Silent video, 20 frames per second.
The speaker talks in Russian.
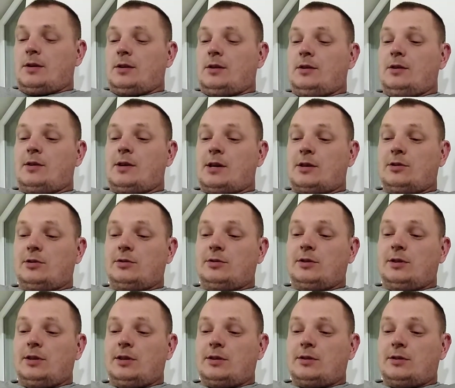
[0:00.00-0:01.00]
И как
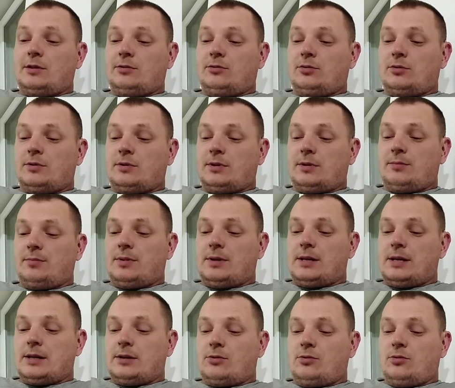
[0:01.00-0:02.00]
интересно, вот
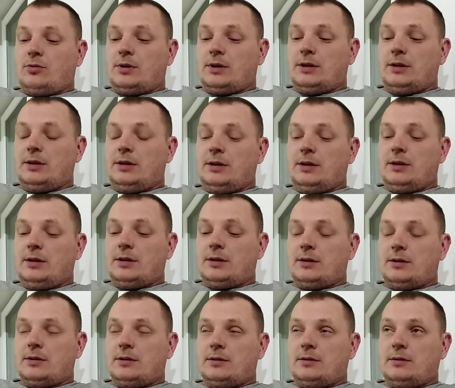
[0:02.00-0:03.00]
собаку они,
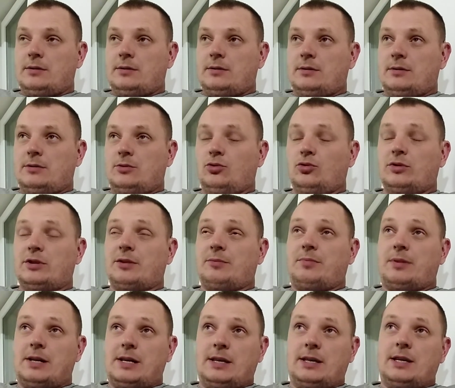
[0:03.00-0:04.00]
ну
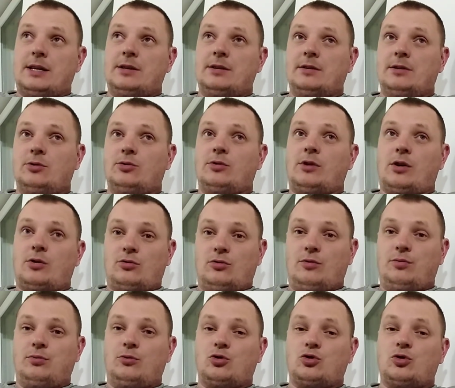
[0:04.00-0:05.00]
собаки они дают
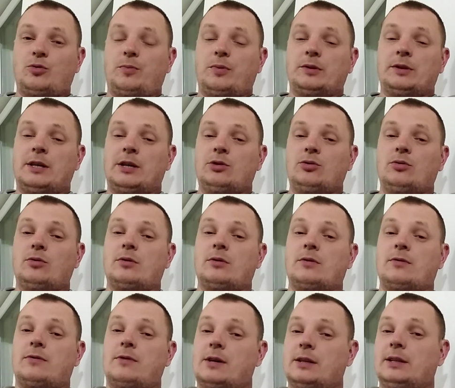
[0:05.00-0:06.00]
коробку, чтобы она ее
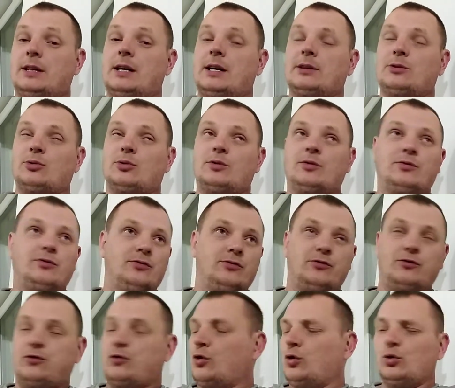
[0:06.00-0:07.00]
рвала, то есть
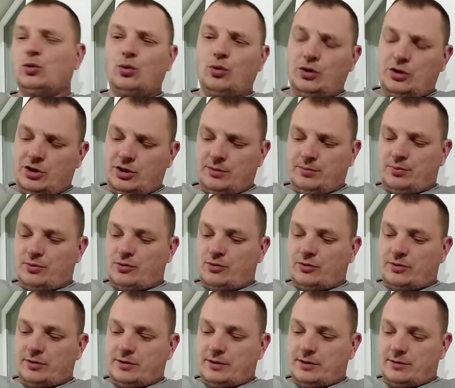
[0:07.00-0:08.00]
в клочья
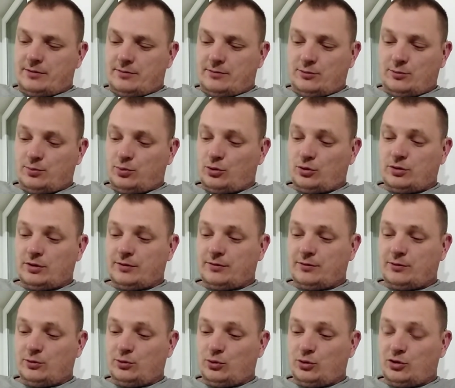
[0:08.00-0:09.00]
просто, просто в
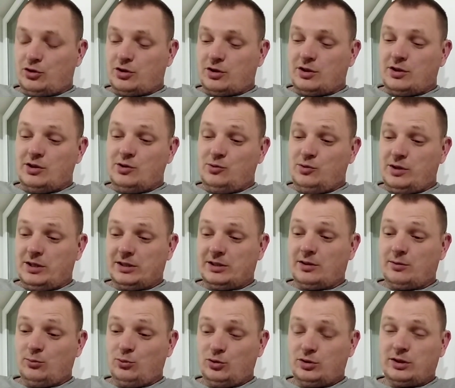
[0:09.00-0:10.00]
клочья. И у них
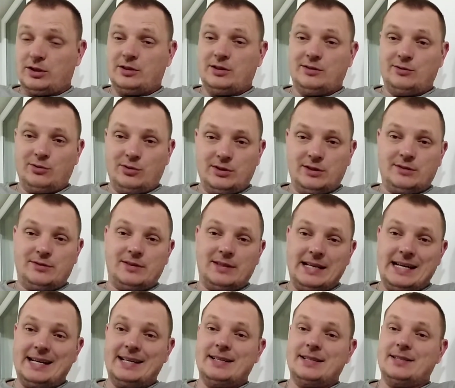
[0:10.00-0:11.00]
этот мусор сегодня
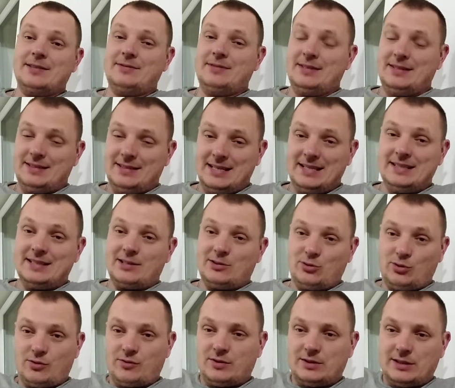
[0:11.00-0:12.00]
валяется весь день,
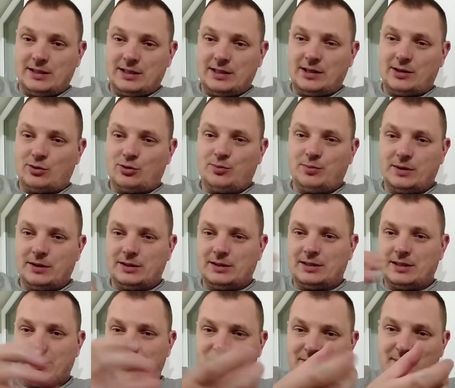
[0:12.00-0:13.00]
разорванная коробка на
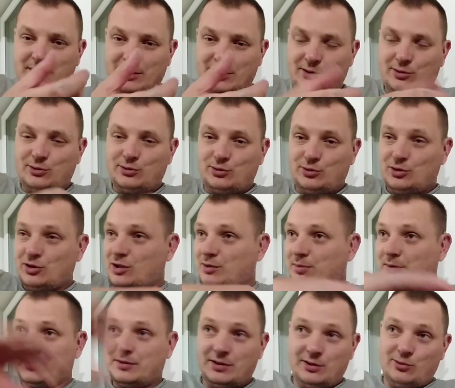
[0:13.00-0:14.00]
такие мелкие кусочки
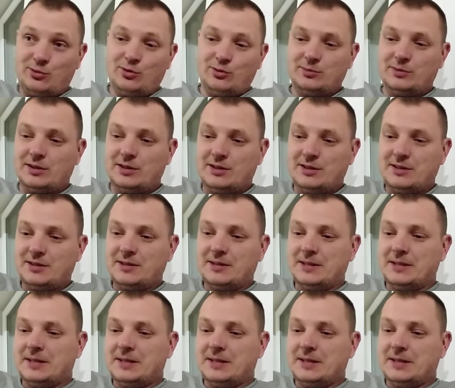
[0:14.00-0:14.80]
по всей комнате.